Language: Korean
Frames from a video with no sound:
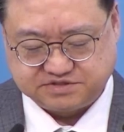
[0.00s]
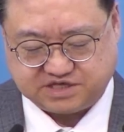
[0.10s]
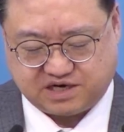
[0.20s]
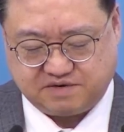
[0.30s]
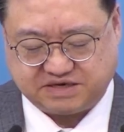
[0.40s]

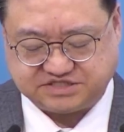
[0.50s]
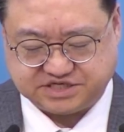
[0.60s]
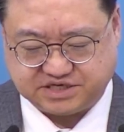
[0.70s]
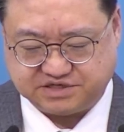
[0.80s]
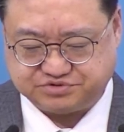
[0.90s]
잘
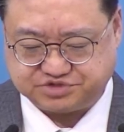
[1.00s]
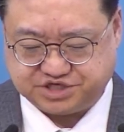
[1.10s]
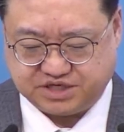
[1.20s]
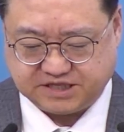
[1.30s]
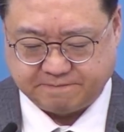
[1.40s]
마치게
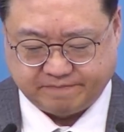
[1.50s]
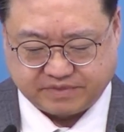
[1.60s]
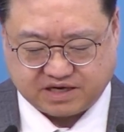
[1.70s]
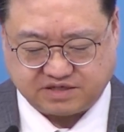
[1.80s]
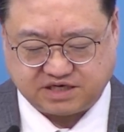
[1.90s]
해주신
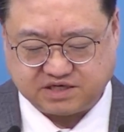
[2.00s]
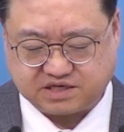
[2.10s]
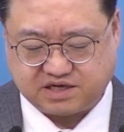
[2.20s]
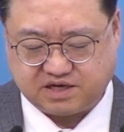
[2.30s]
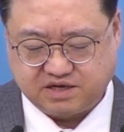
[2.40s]

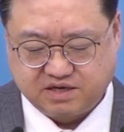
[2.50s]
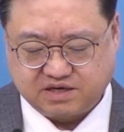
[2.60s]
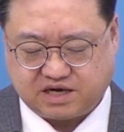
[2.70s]
하나님께